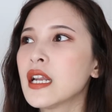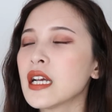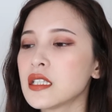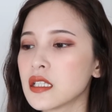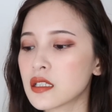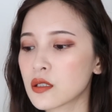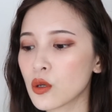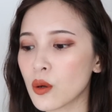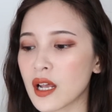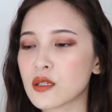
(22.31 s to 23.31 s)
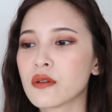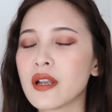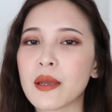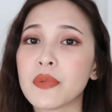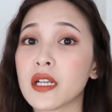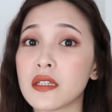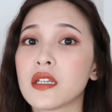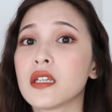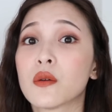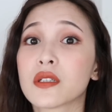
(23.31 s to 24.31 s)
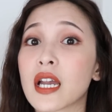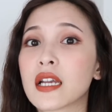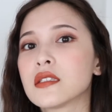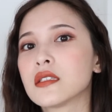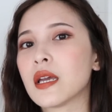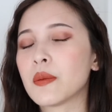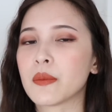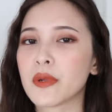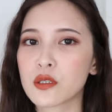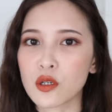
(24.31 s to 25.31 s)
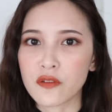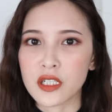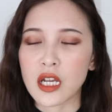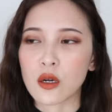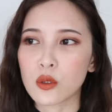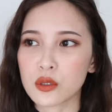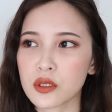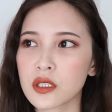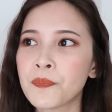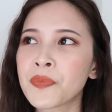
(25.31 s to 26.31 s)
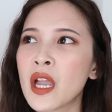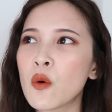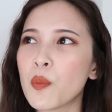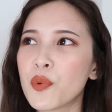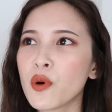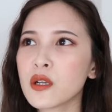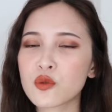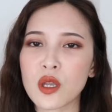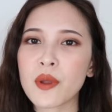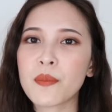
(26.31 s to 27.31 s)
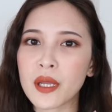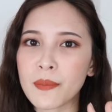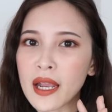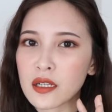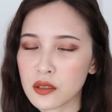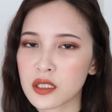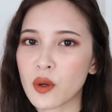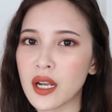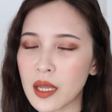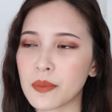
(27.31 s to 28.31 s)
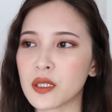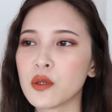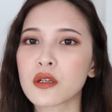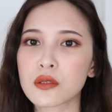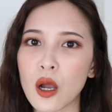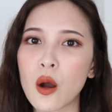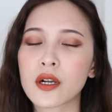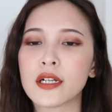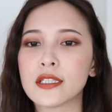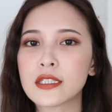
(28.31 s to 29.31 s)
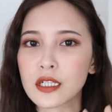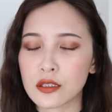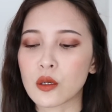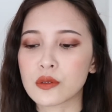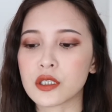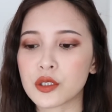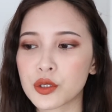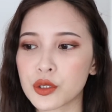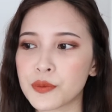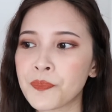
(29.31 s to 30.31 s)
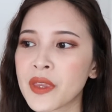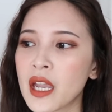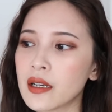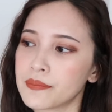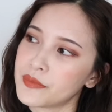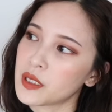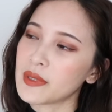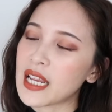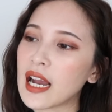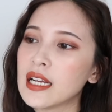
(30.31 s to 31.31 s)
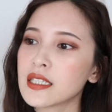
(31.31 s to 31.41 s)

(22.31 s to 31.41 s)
那其实对我来说，雷品的定义，我上一支雷品片就有分享过，就是我不会随便评判一个东西为雷品，因为有时候可能这个东西是，嗯，怎么讲？